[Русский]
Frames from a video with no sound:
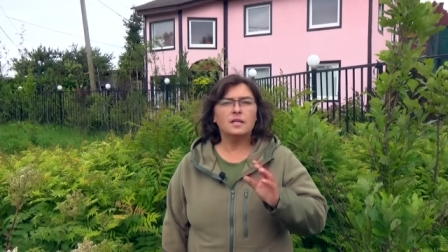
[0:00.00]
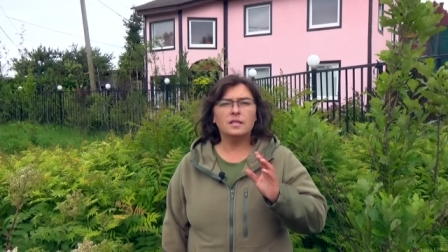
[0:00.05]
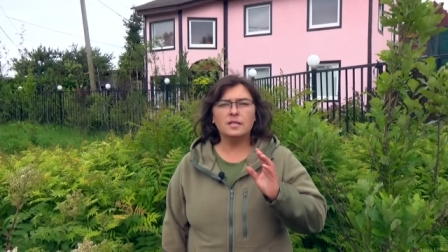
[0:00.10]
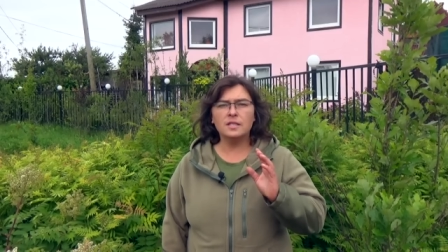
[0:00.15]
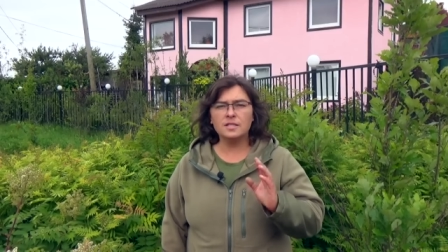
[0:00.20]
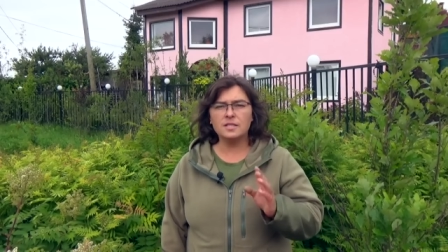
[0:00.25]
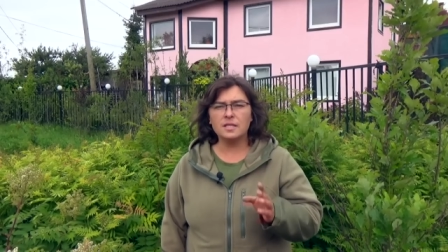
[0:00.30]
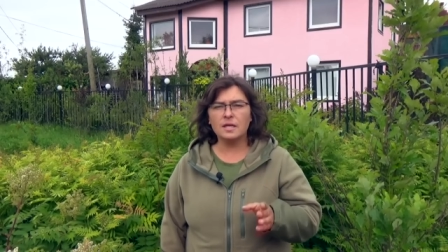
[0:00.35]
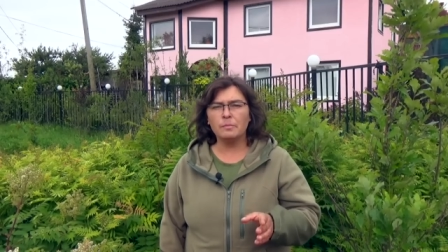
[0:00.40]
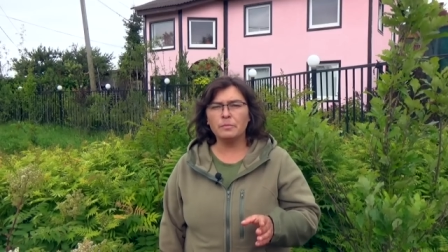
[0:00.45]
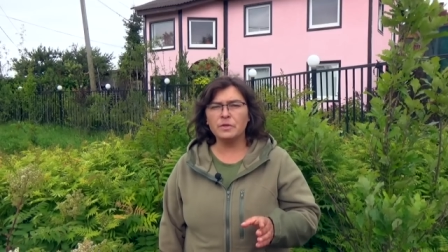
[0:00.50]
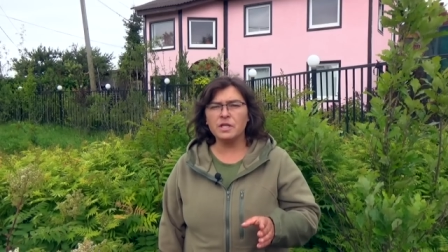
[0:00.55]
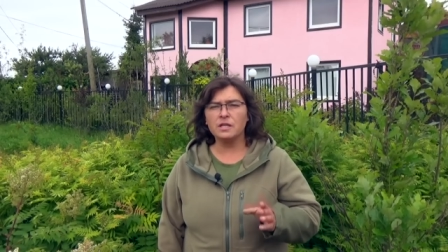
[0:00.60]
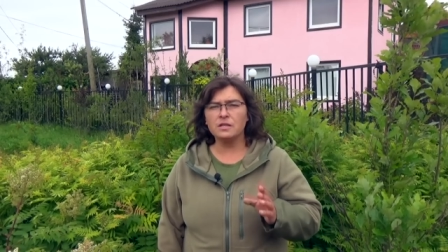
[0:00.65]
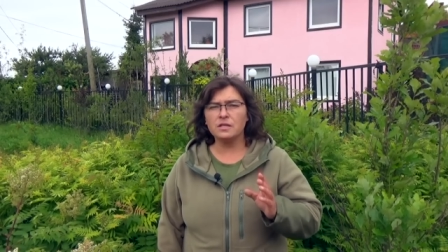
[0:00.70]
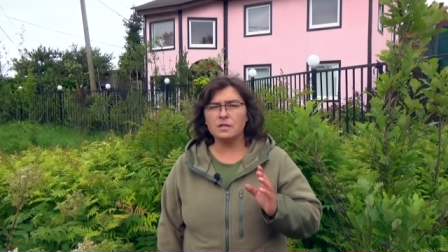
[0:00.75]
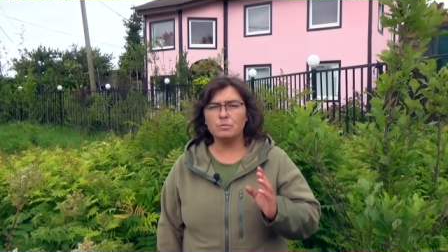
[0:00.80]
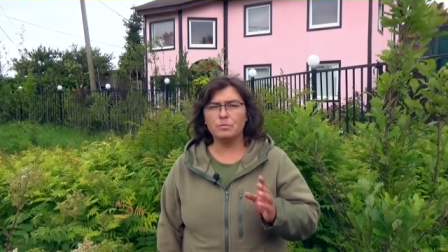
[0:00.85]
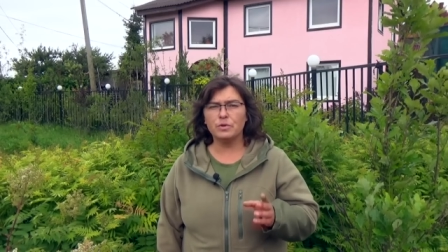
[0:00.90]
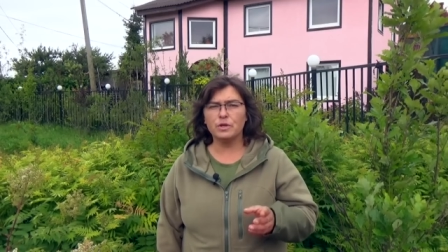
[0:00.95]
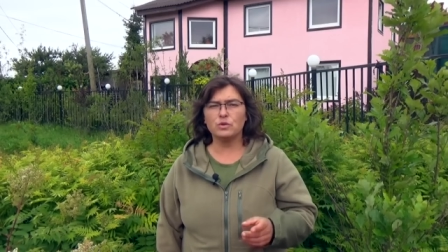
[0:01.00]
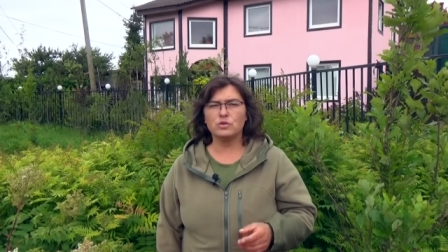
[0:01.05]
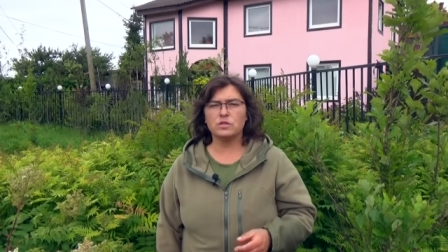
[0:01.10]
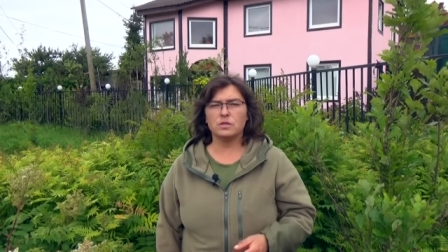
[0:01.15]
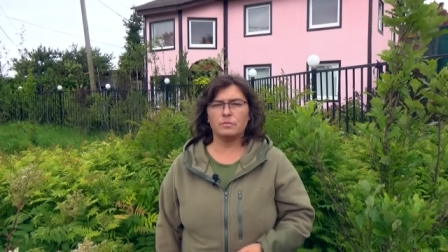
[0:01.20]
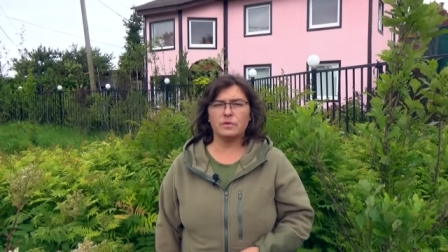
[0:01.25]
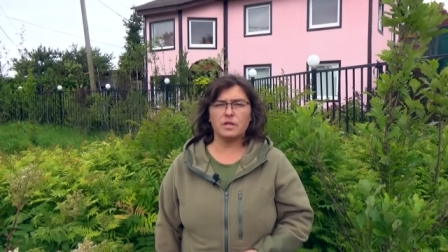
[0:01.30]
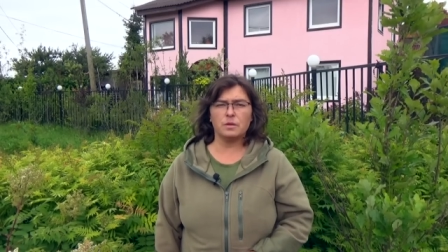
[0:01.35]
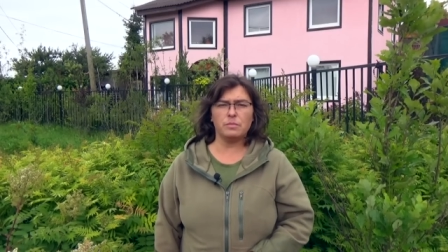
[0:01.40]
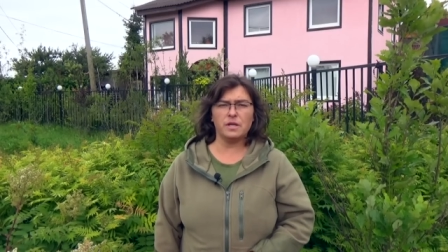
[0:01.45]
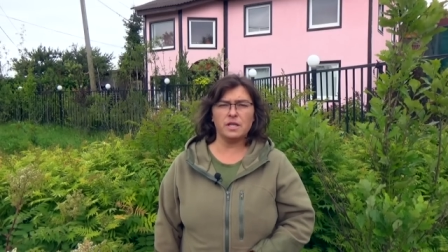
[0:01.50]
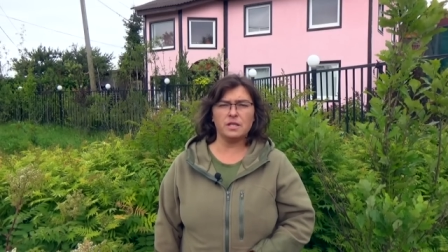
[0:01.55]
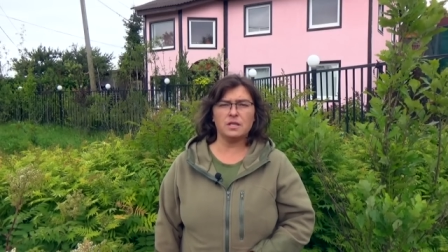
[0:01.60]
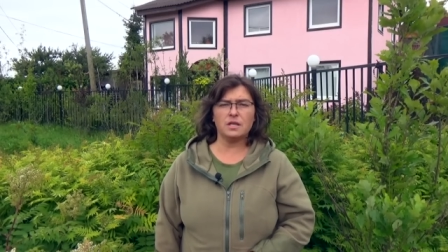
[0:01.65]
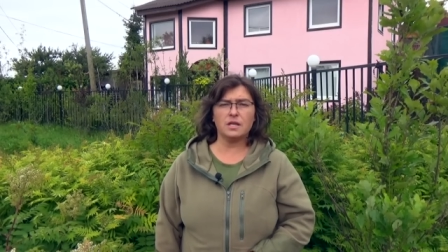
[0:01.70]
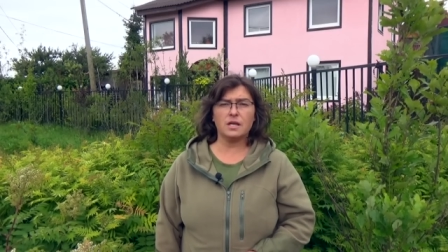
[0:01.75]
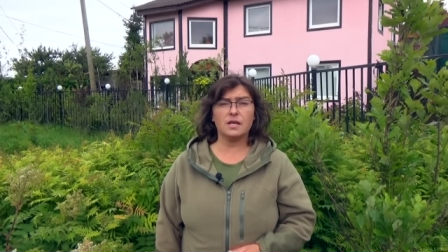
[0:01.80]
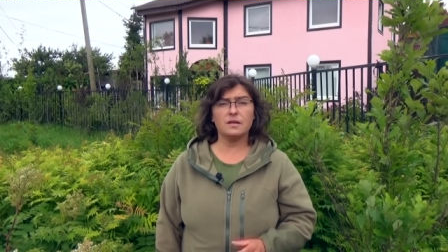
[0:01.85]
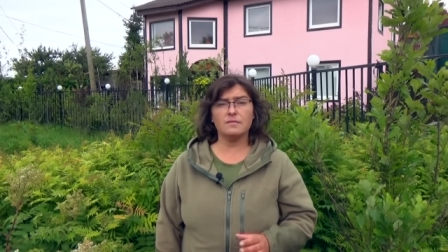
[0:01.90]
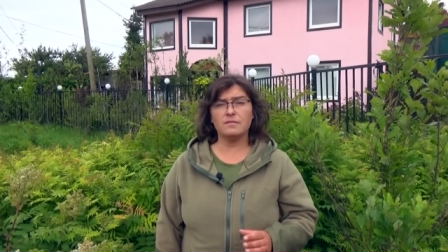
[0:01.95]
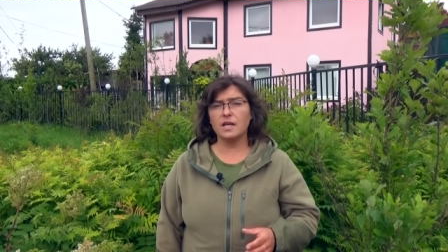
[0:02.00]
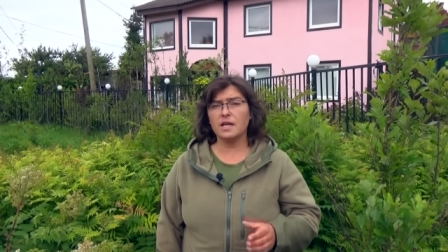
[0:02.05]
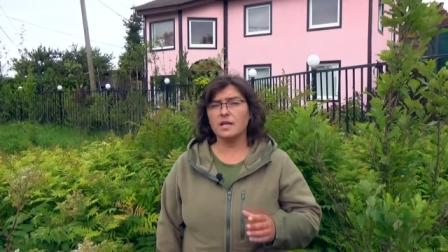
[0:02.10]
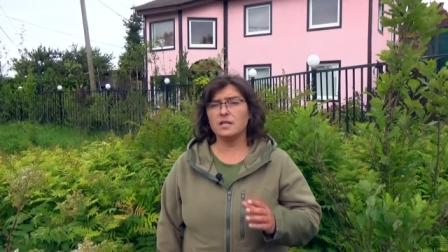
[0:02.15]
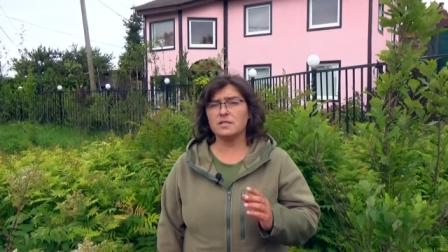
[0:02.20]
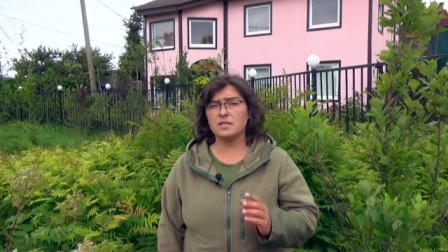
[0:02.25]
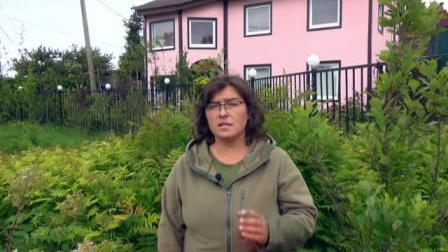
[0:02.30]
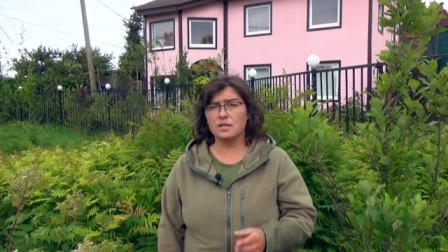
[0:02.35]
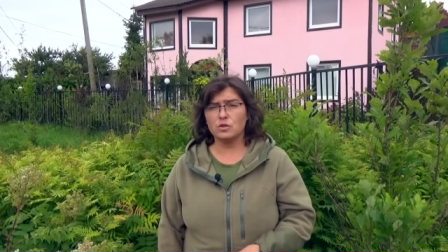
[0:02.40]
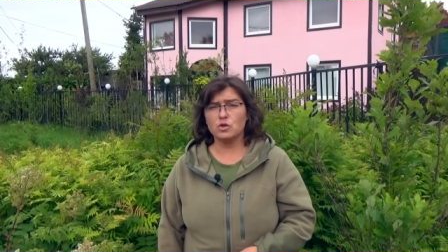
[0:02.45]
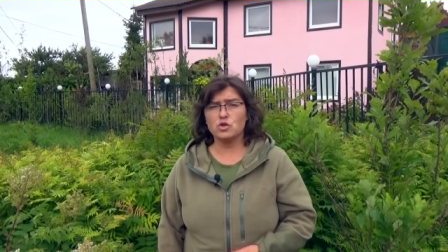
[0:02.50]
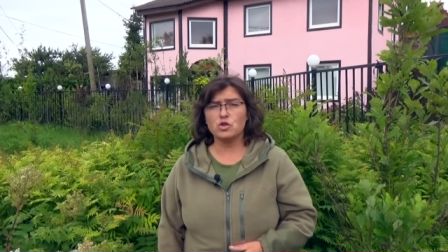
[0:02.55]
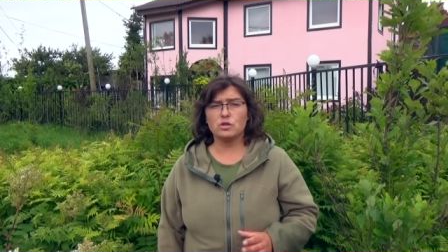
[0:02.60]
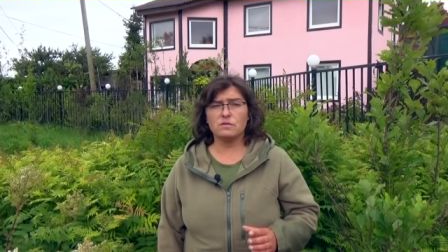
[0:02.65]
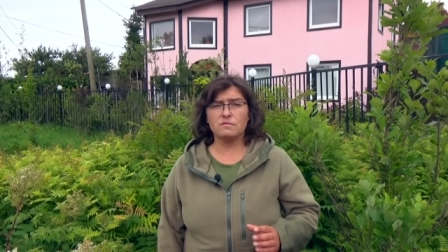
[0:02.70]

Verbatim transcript: Несомненным плюсом рябинника является то,